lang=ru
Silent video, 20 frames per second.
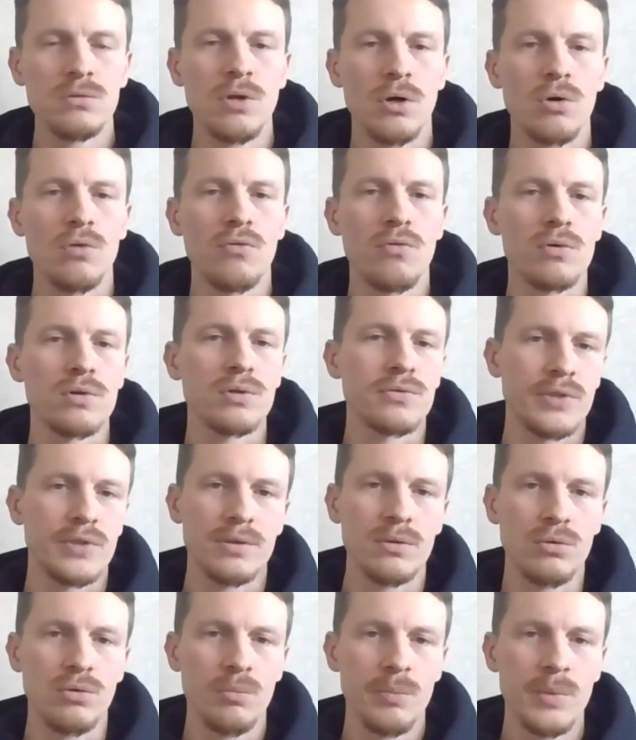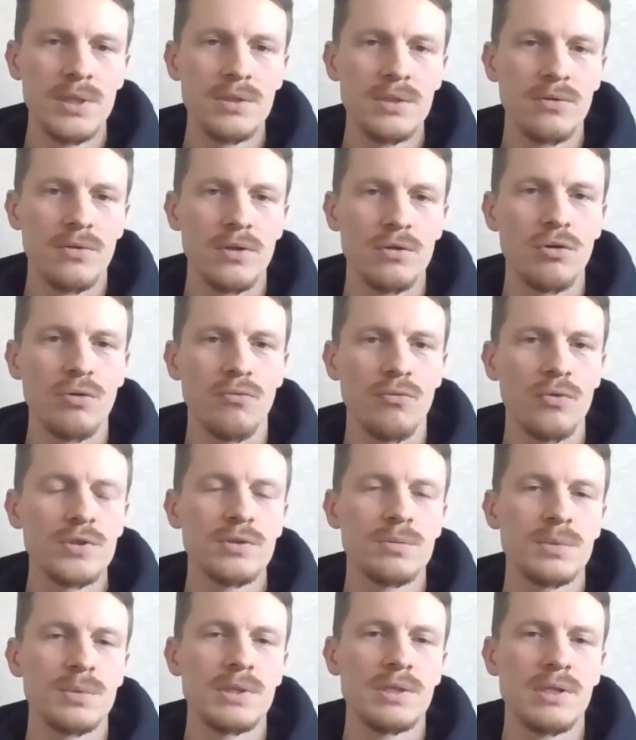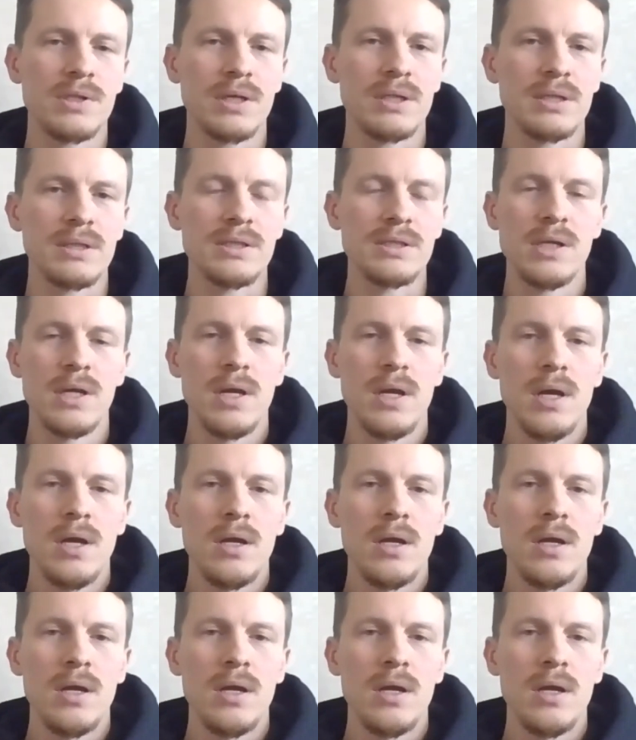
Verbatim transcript: Ну, такой вордовский документик, в котором 80 страниц.